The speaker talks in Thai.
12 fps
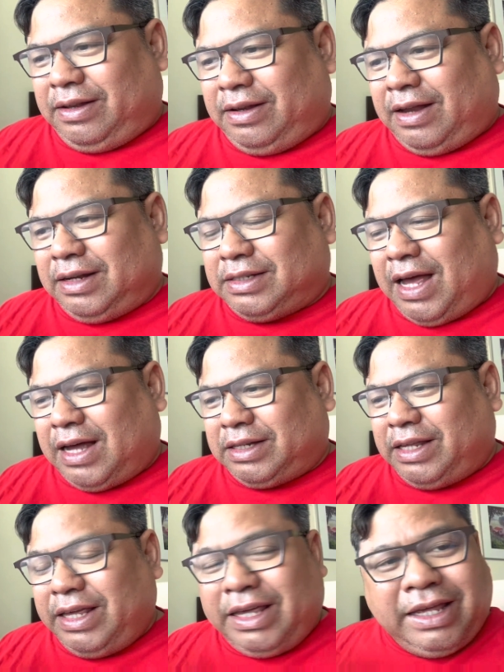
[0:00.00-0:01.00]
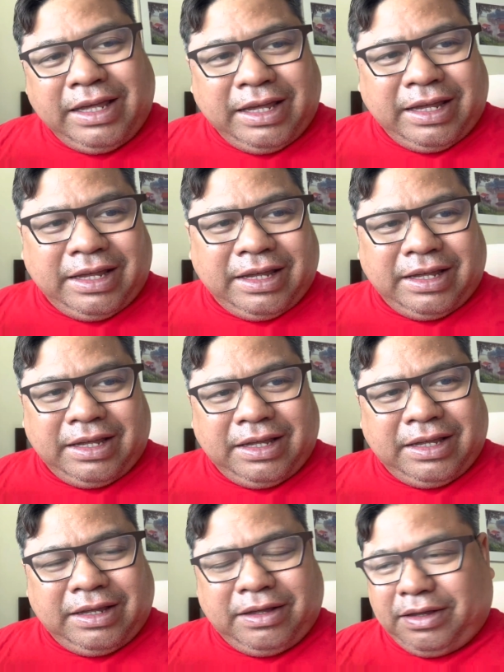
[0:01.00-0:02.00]
หลังจากที่
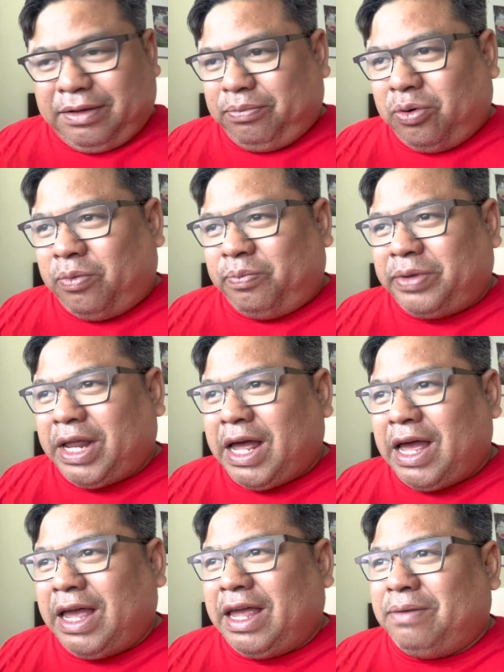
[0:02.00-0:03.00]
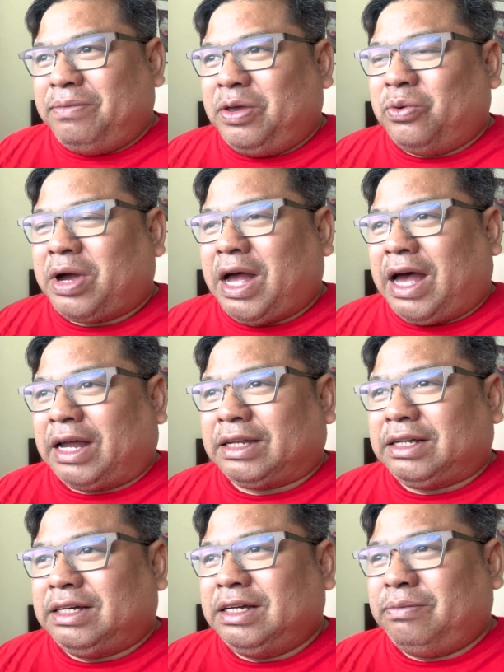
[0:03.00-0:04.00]
ผมได้มีโอกาส
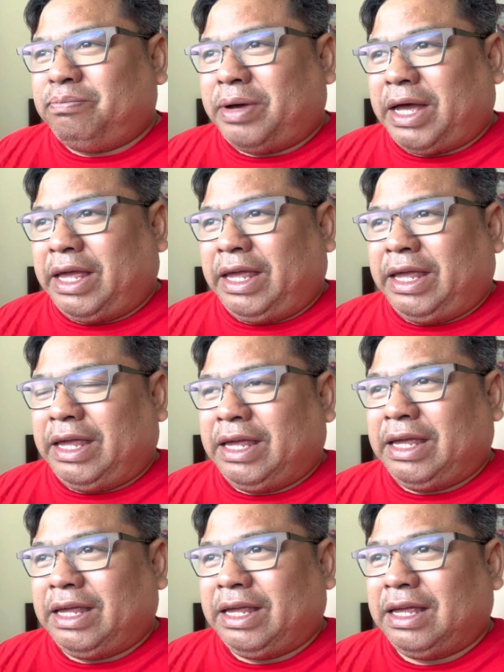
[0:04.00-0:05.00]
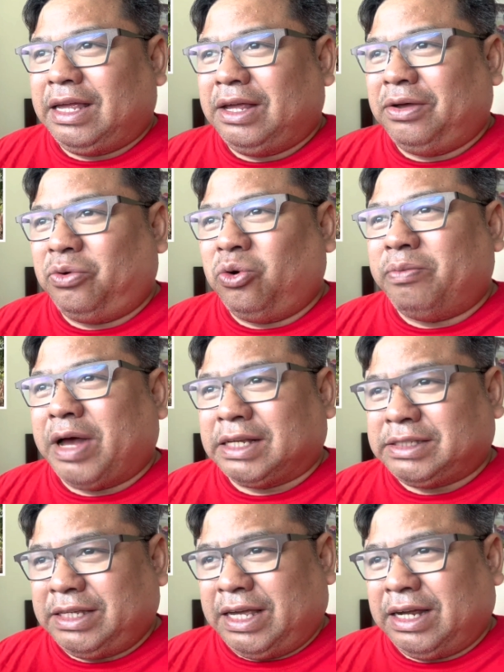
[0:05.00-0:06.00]
ขึ้นไปร่วมหา
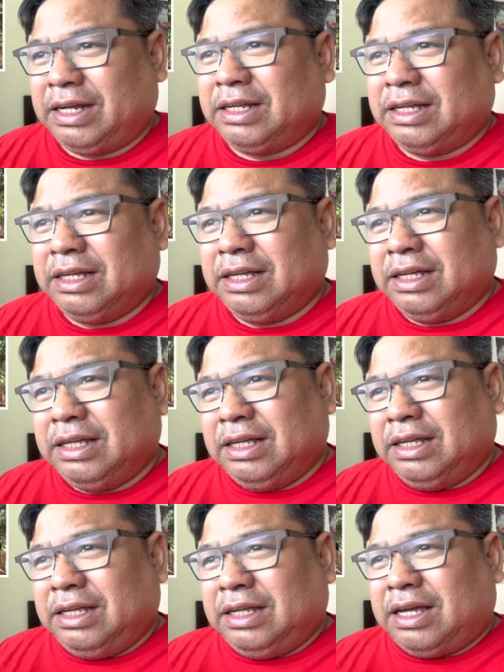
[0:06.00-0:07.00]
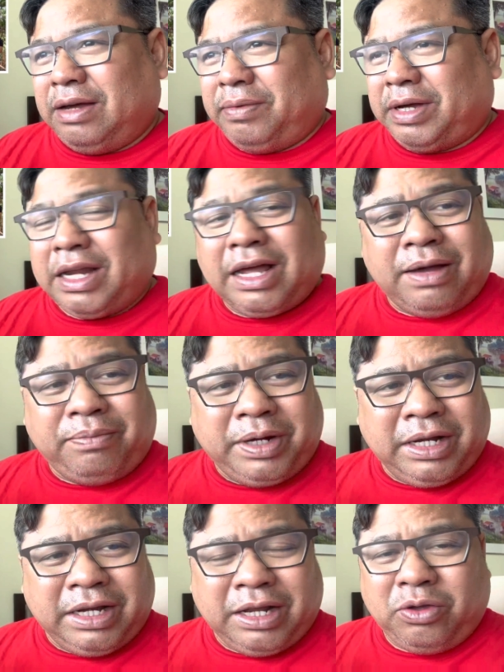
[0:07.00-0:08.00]
เสียงกับคณะขับเค
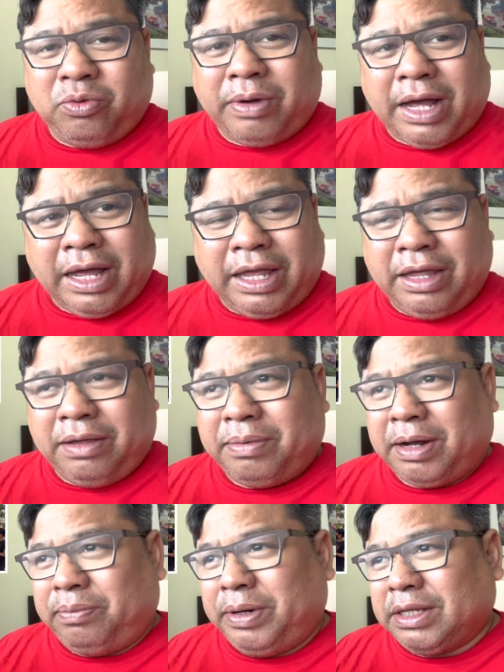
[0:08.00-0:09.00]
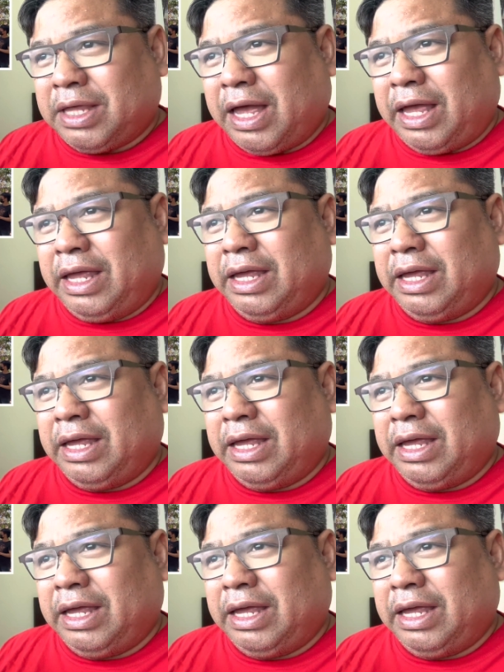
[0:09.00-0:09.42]
ลื่อนนโยบายพรรคเพื่อไทย